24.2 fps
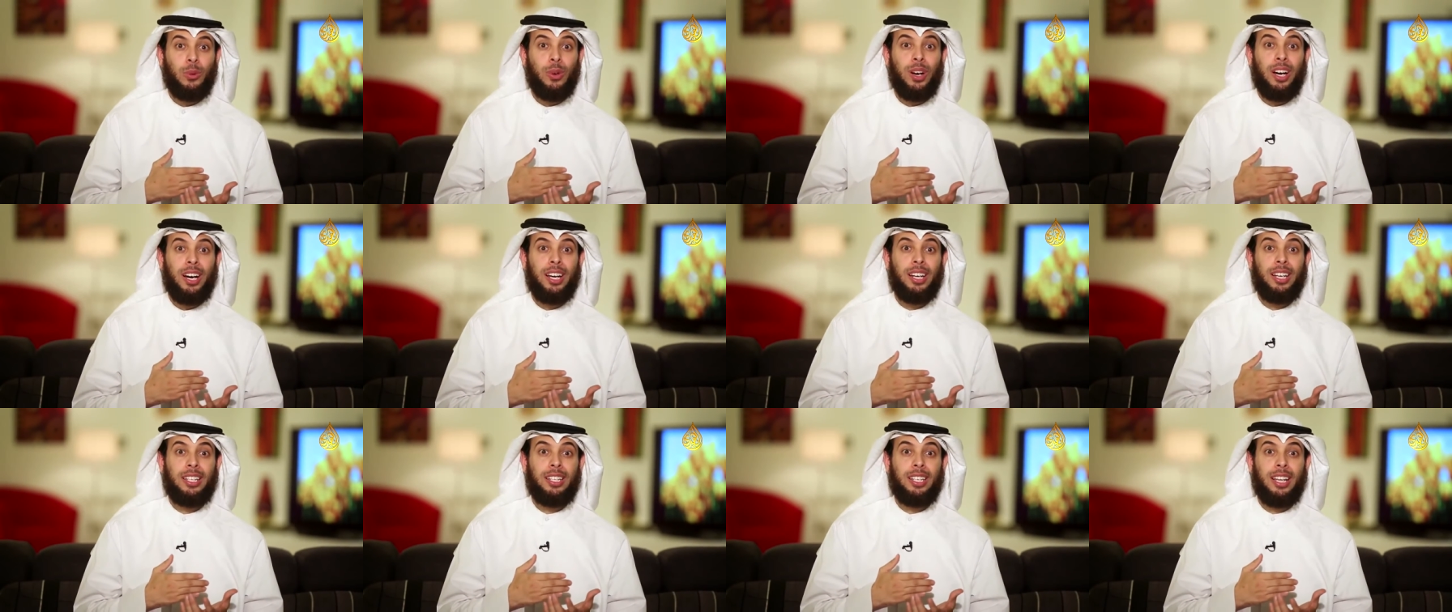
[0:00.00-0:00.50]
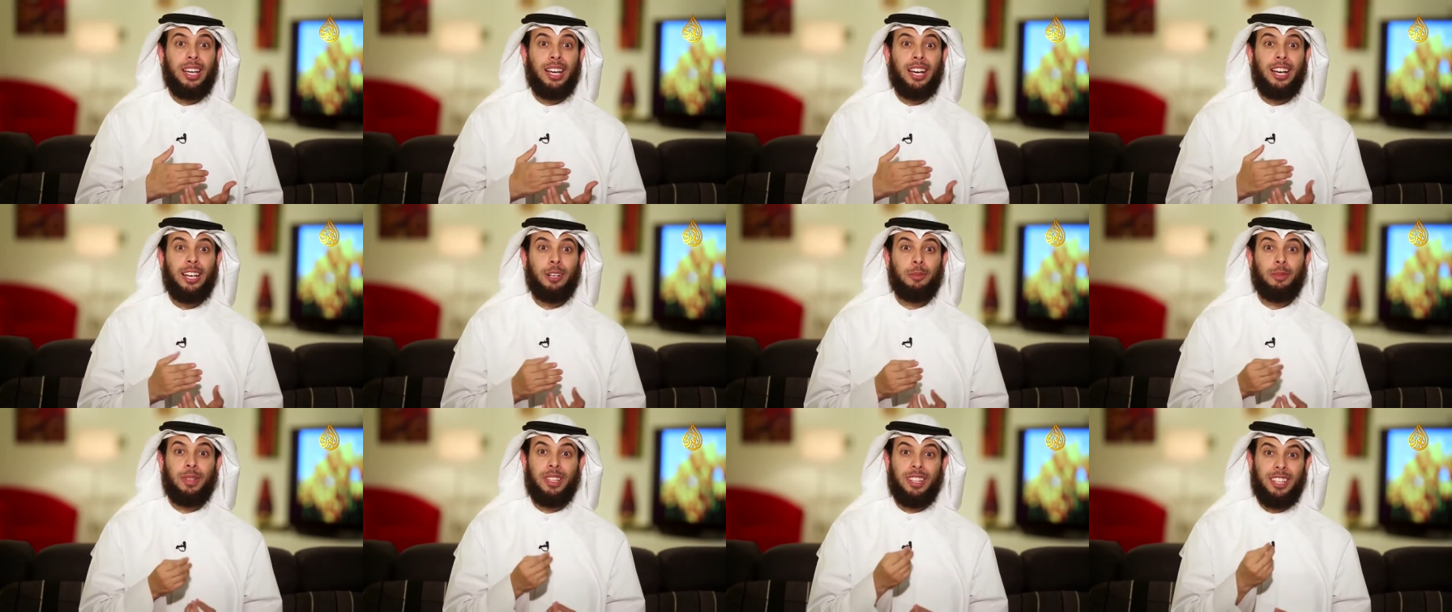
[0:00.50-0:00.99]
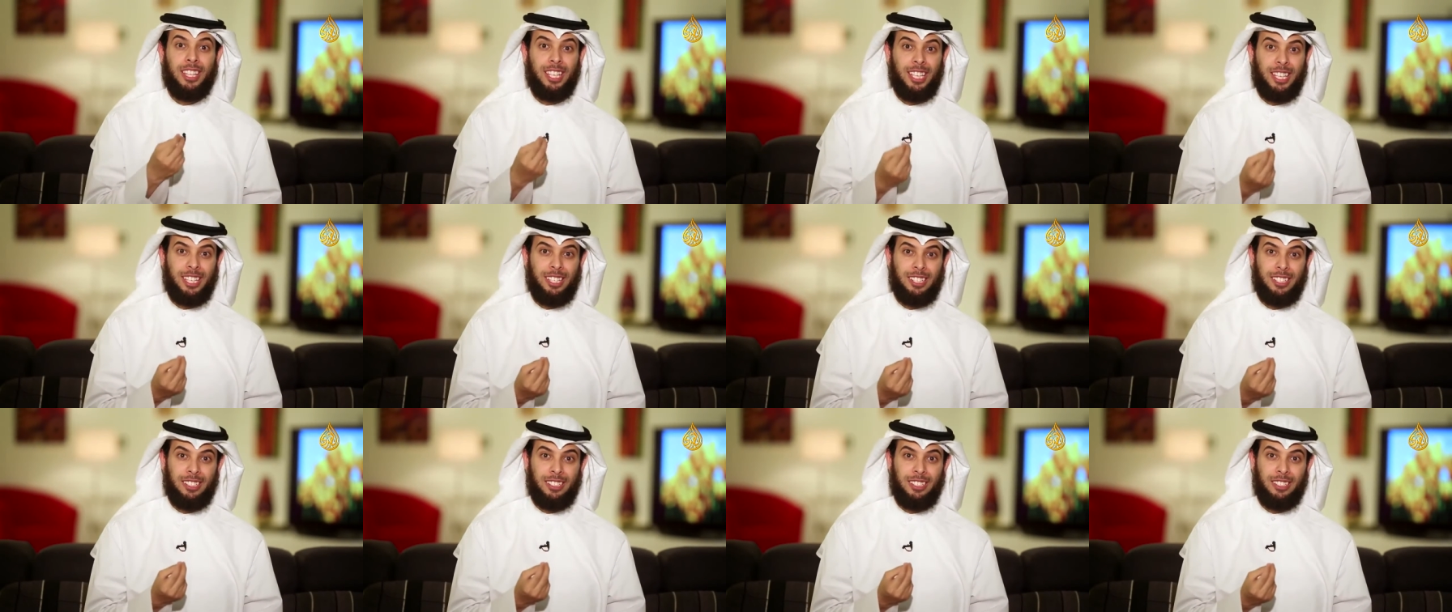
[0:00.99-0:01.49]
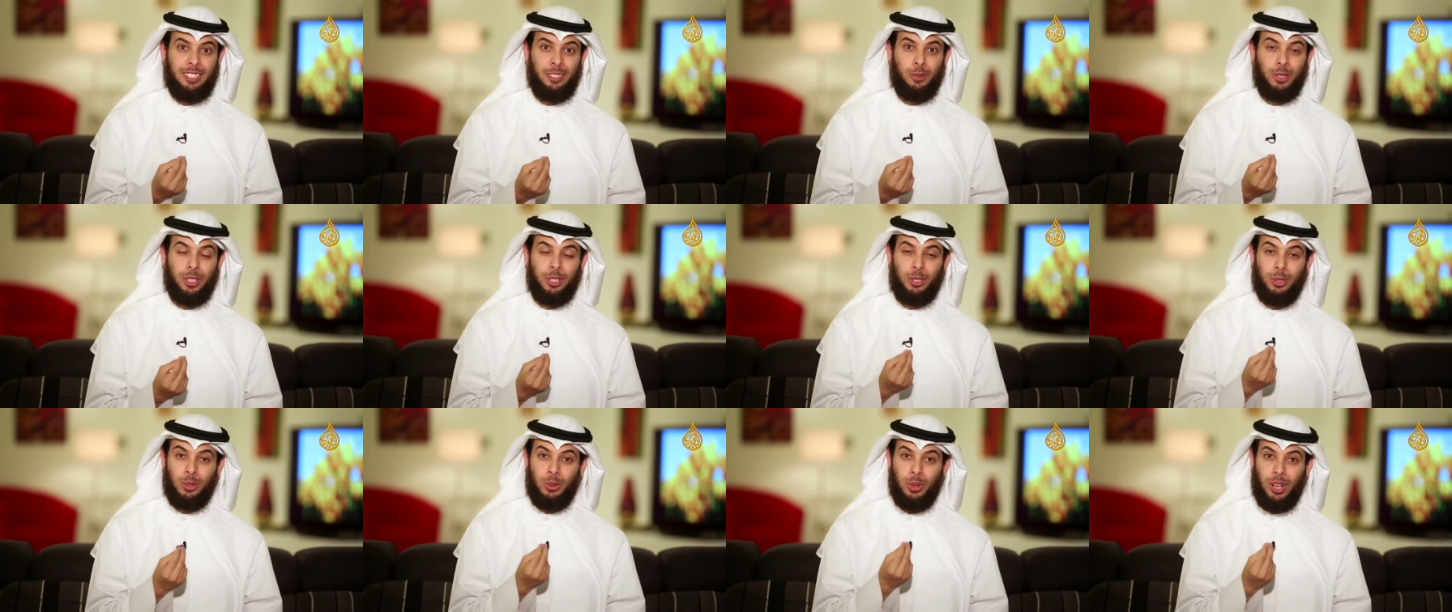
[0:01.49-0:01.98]
она проводила в поминании
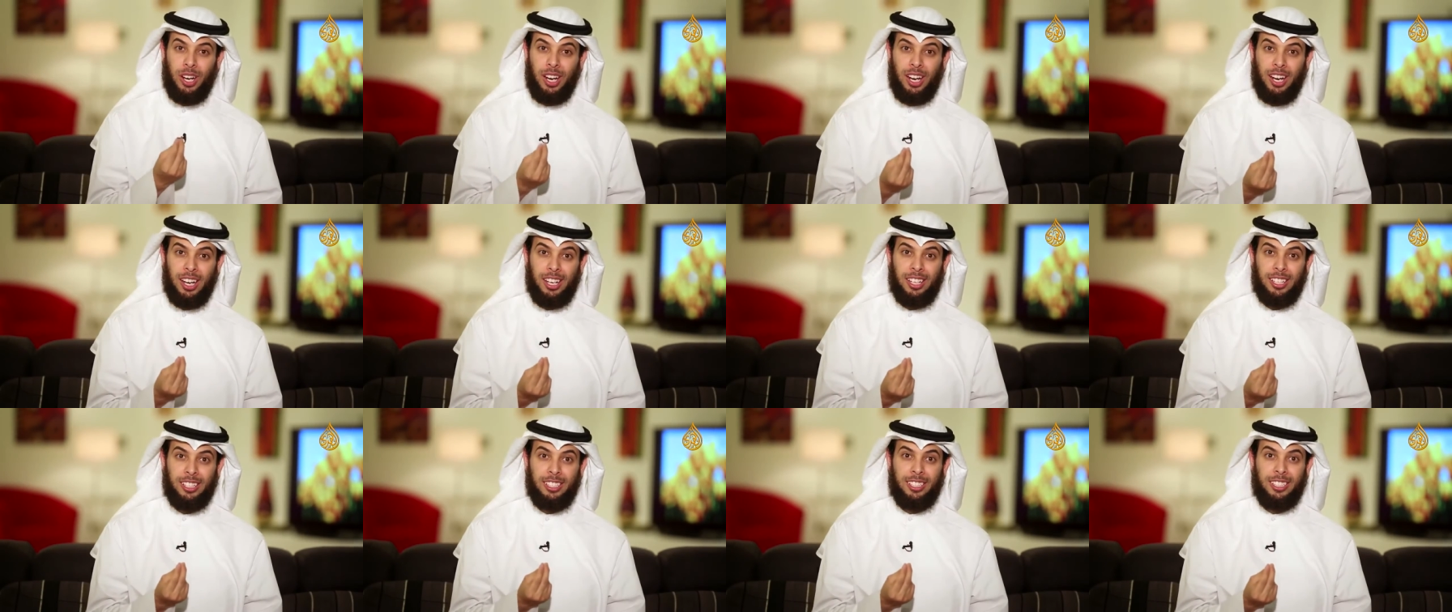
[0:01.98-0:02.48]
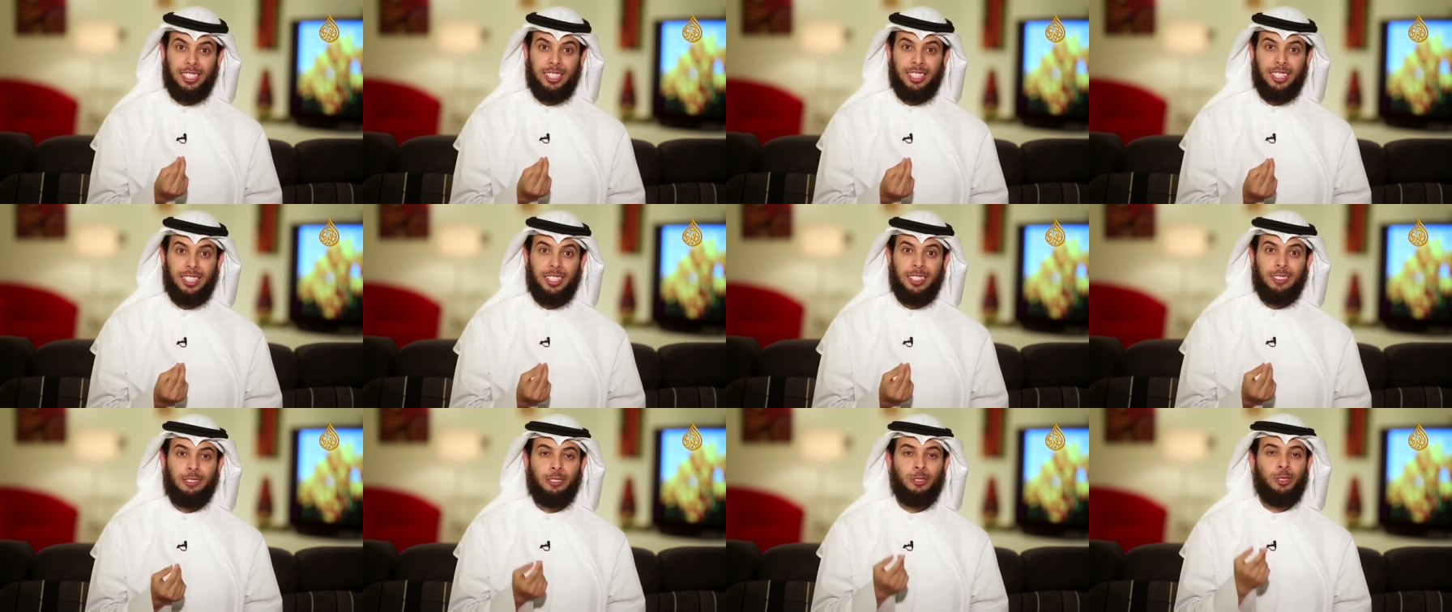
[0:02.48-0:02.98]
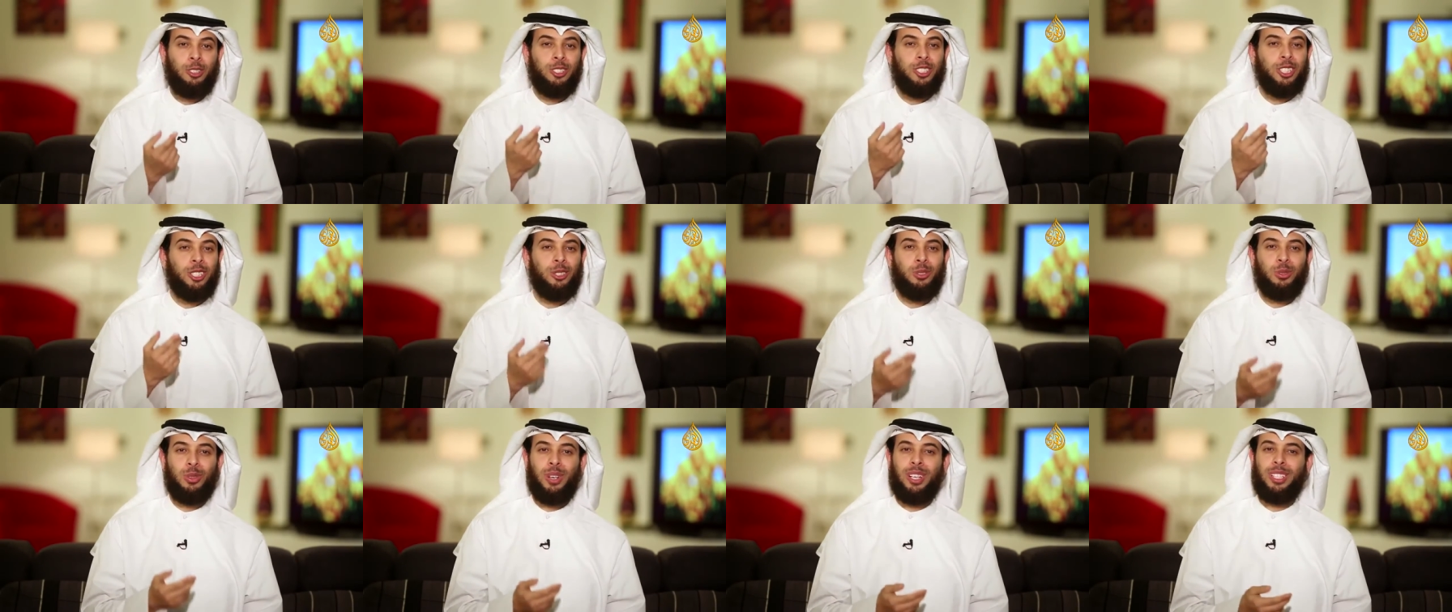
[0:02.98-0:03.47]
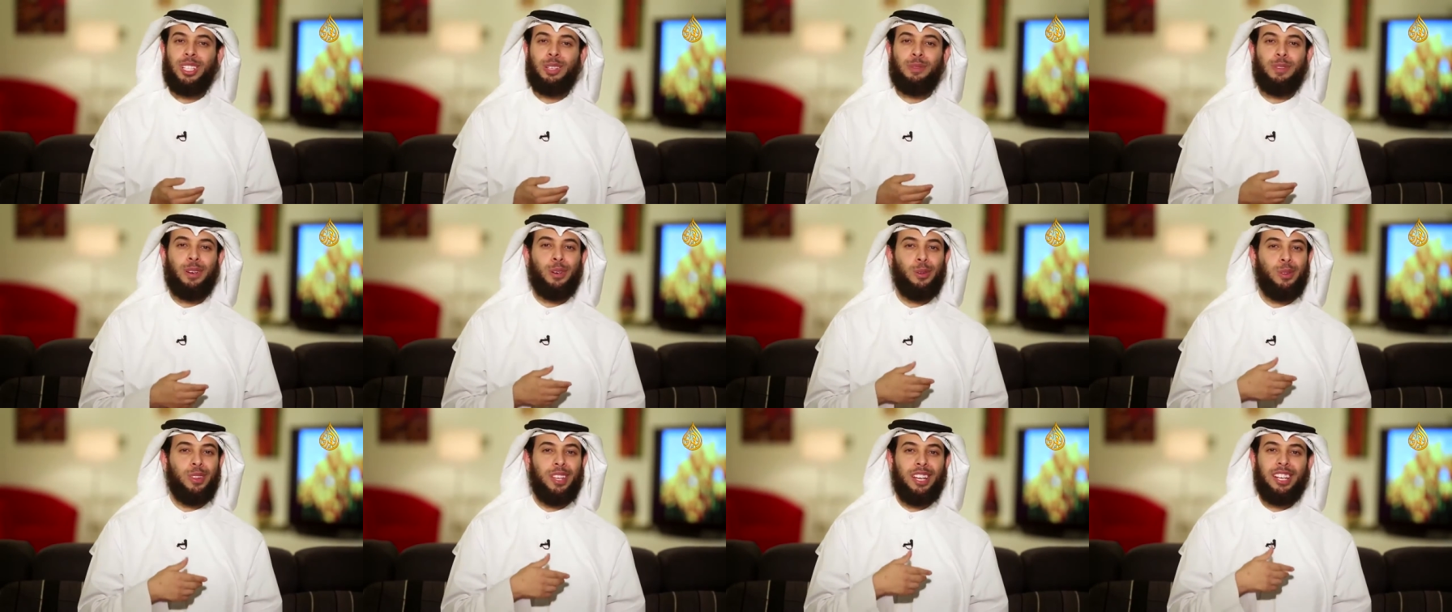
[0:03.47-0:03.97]
Аллаха, зикри и дуа. И
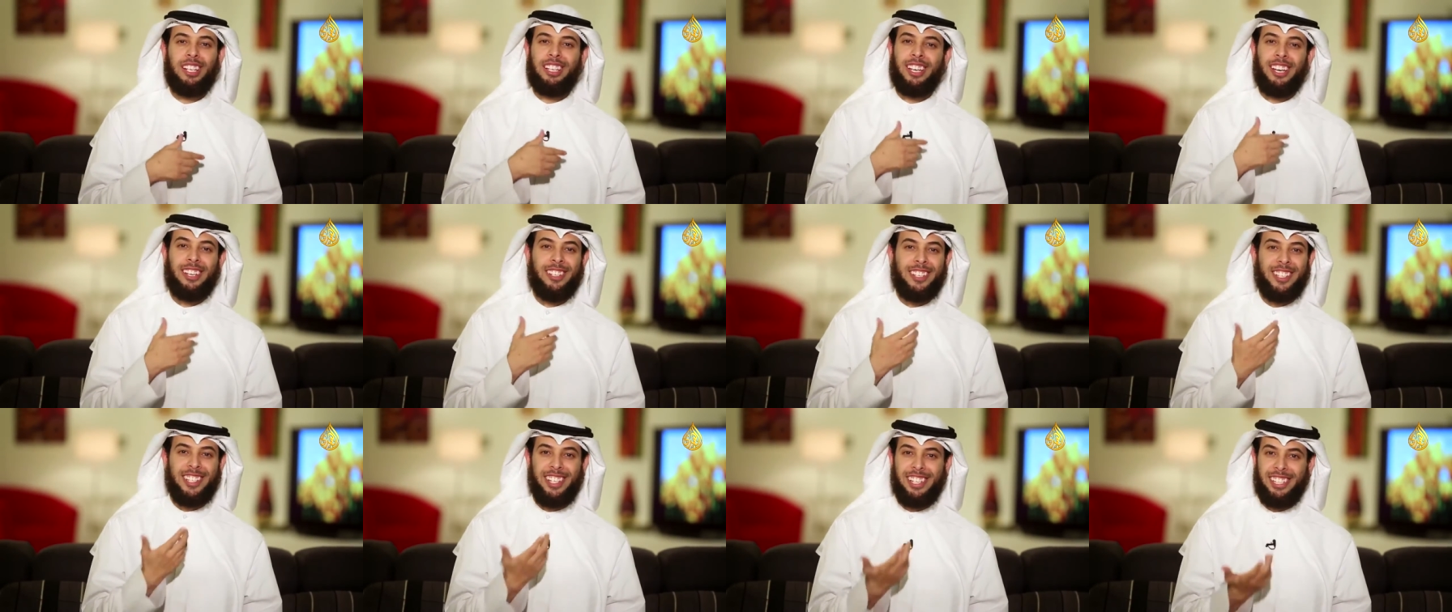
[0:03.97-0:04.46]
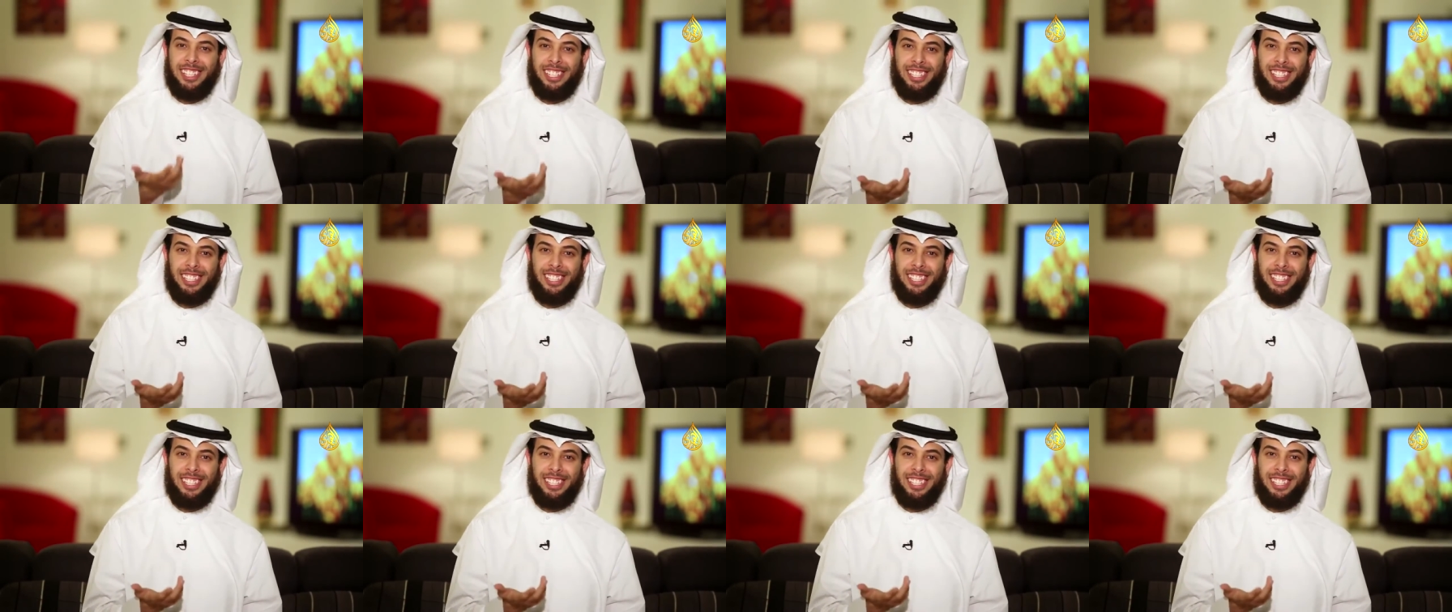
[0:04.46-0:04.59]
я обнаружил,